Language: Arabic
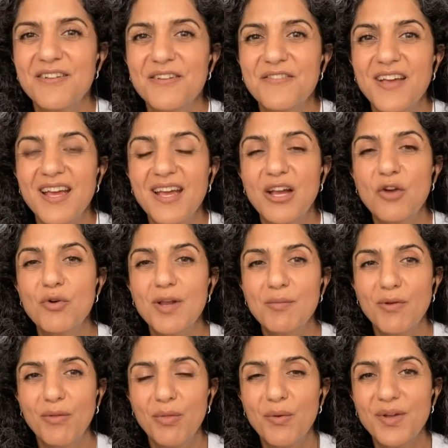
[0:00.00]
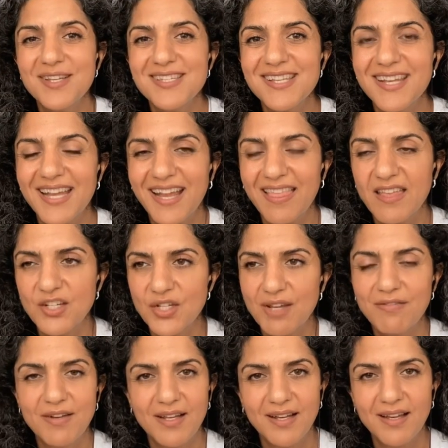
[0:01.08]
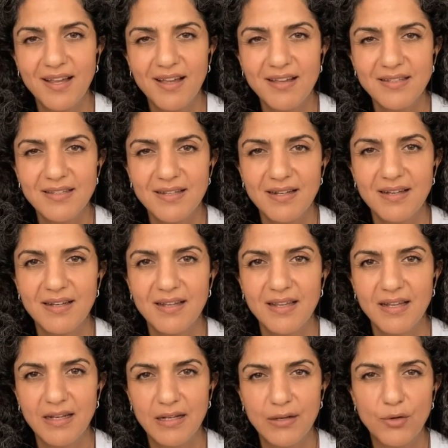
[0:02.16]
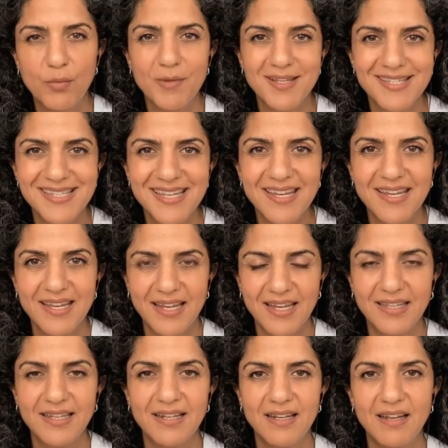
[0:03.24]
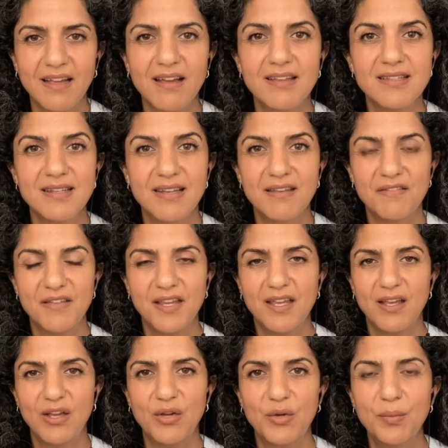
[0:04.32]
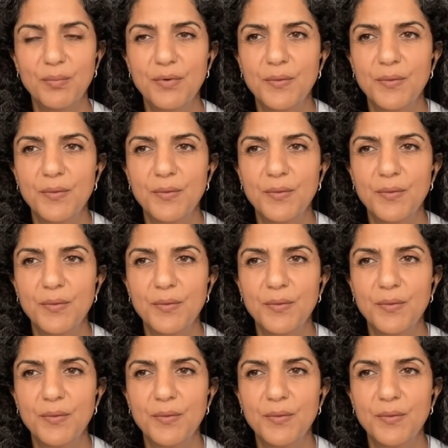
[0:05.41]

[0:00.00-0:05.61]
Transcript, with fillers: فهو الموضوع يصير أكثر شيء في العلاقات الرومانسية يعني العلاقات اللي فيها حب